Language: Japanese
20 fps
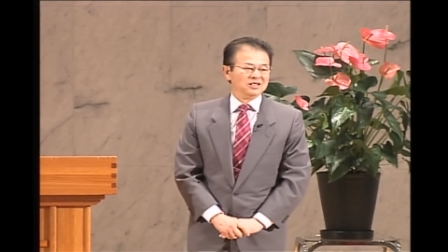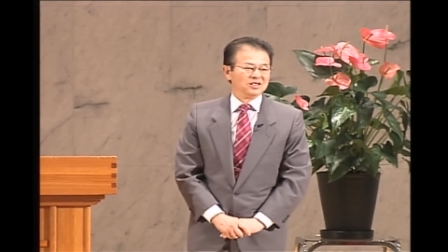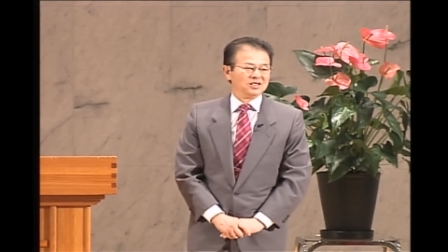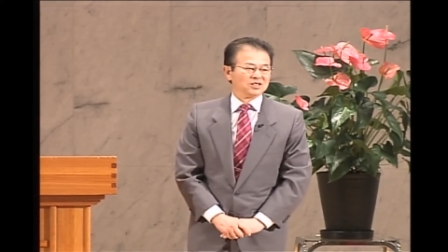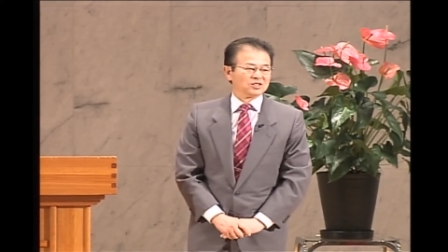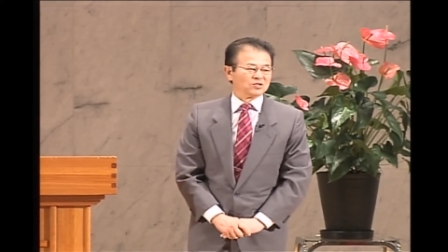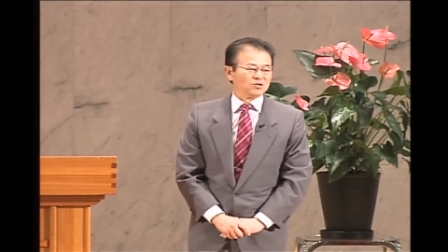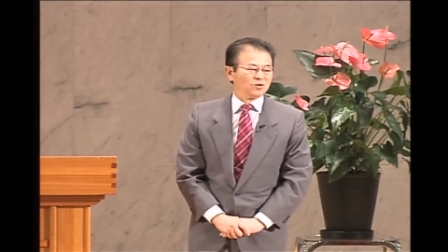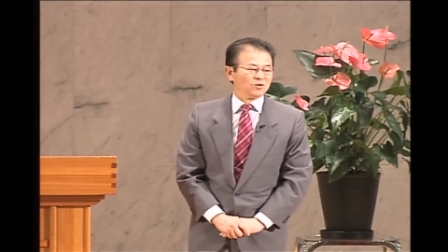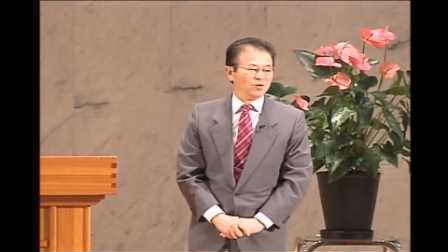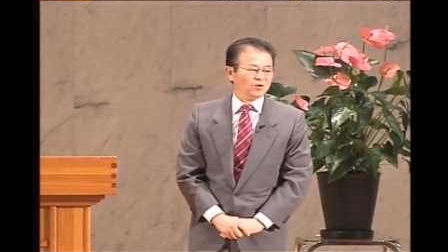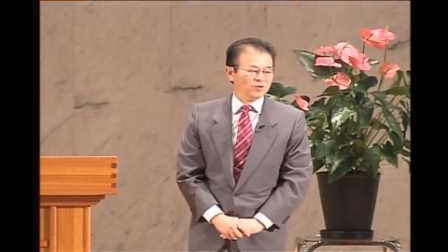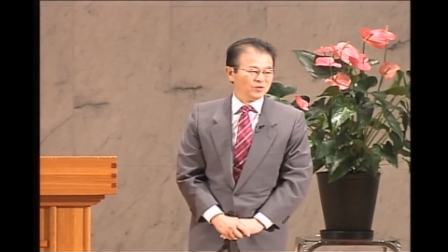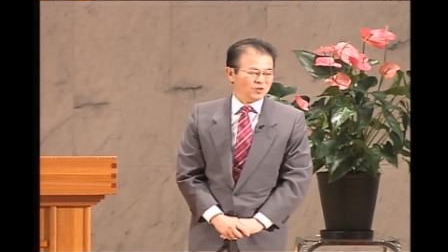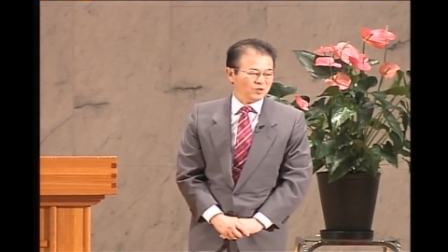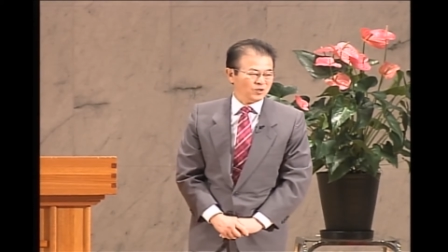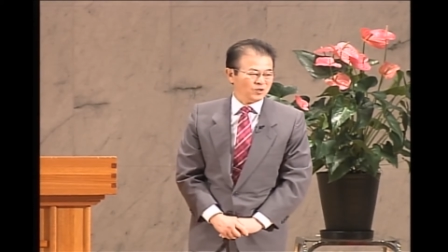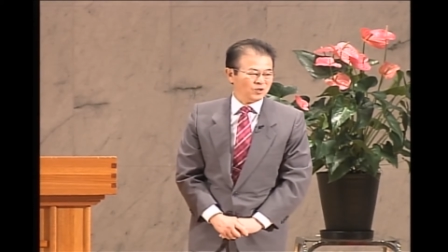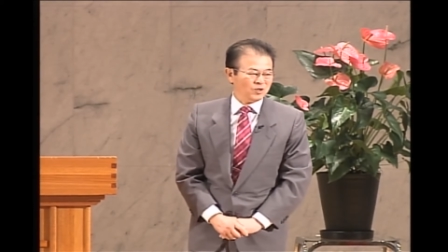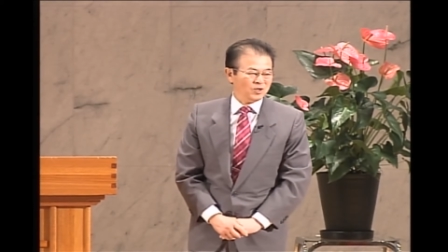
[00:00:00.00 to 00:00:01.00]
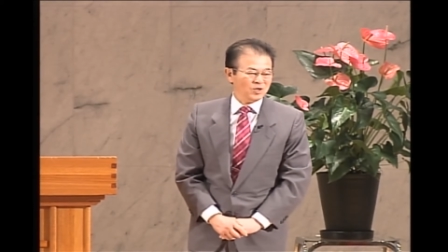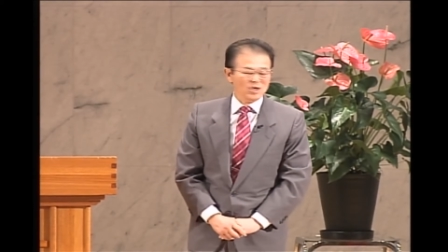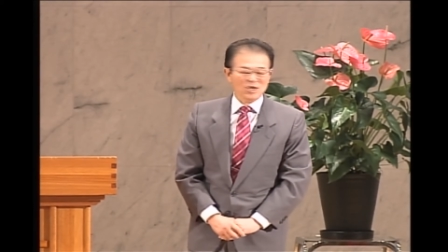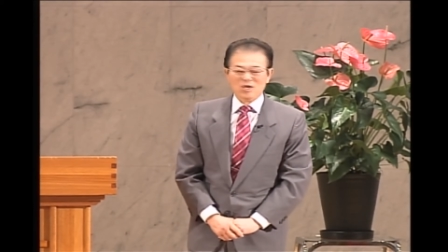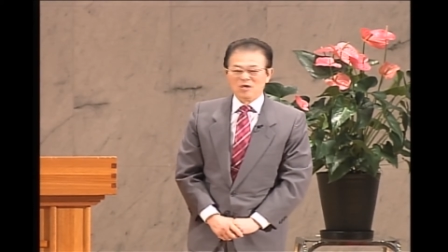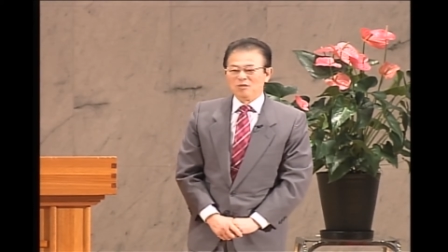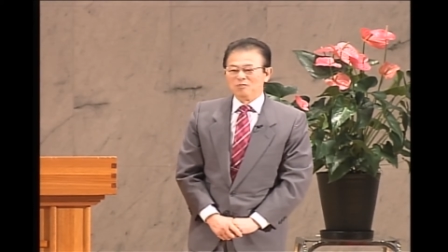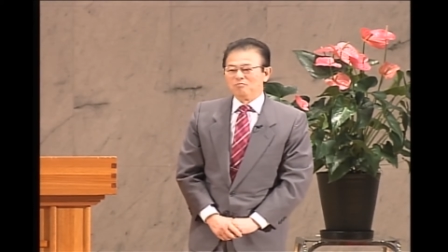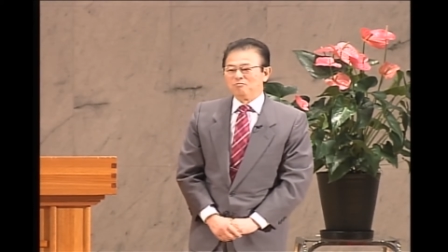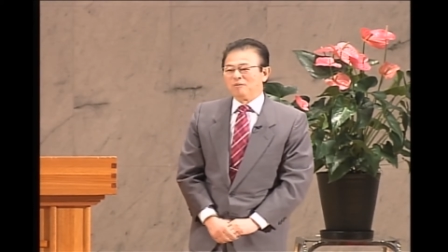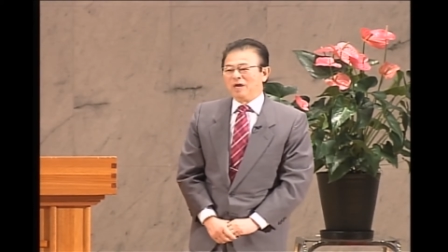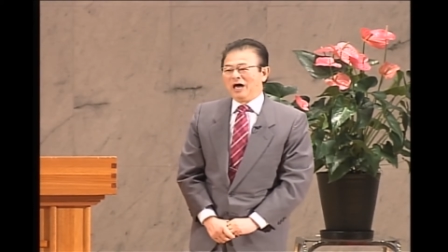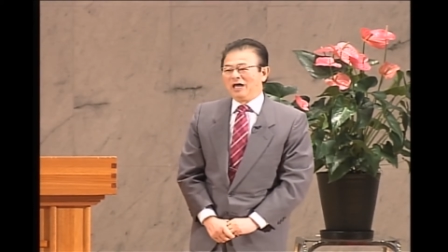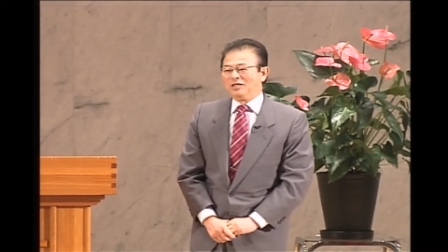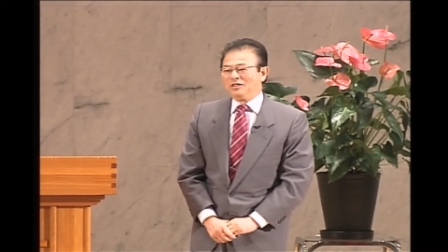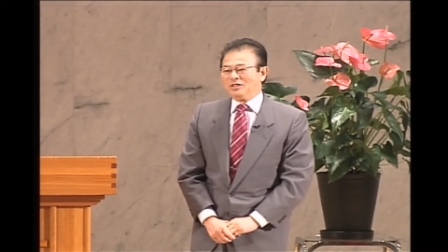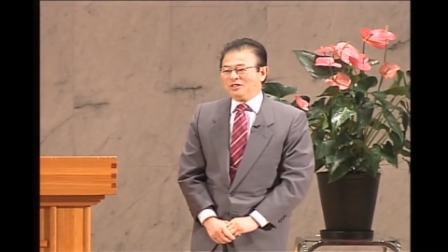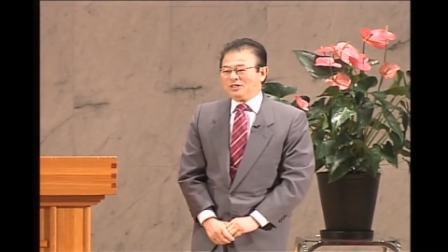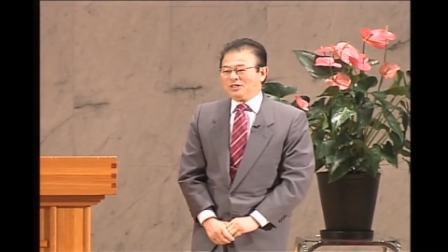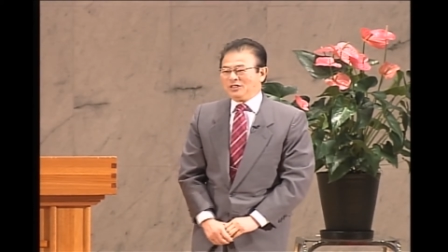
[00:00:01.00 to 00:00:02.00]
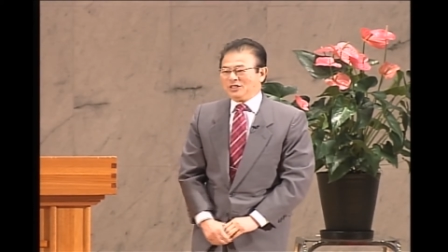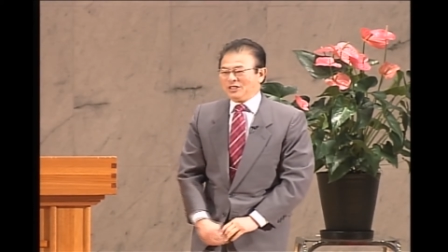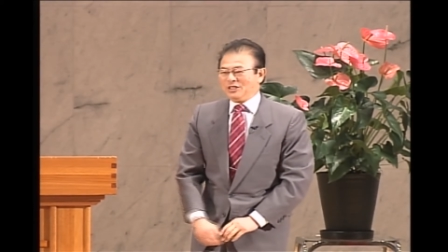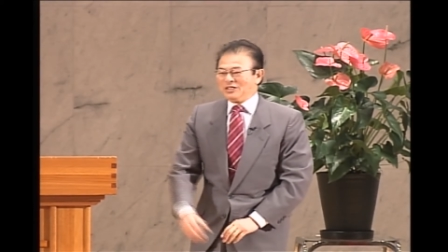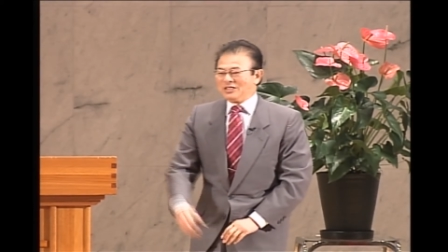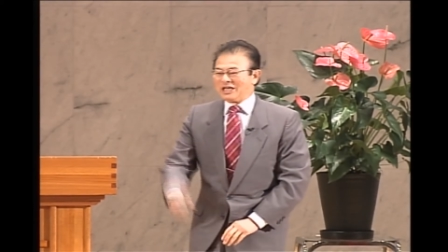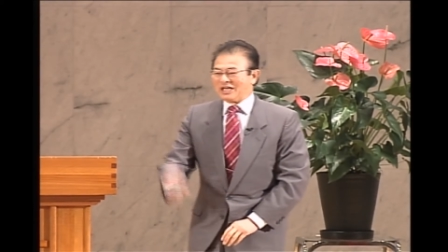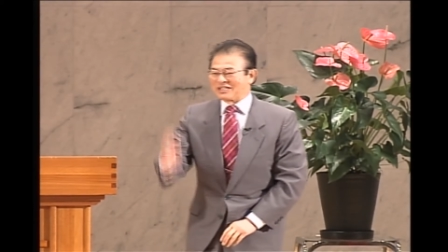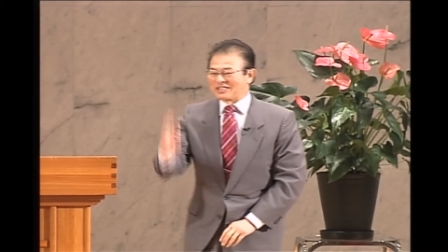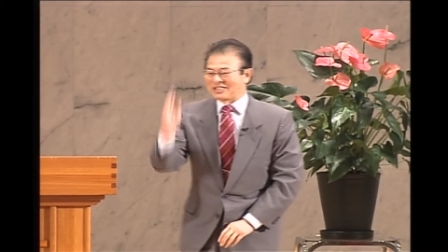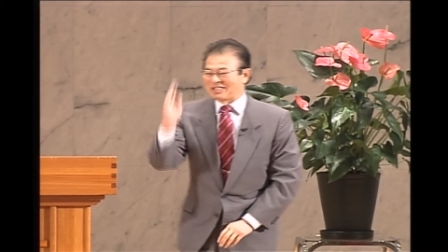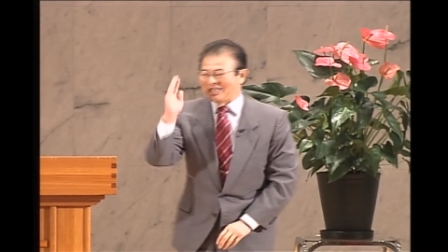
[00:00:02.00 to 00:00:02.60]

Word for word: そこの、まんじゅうが好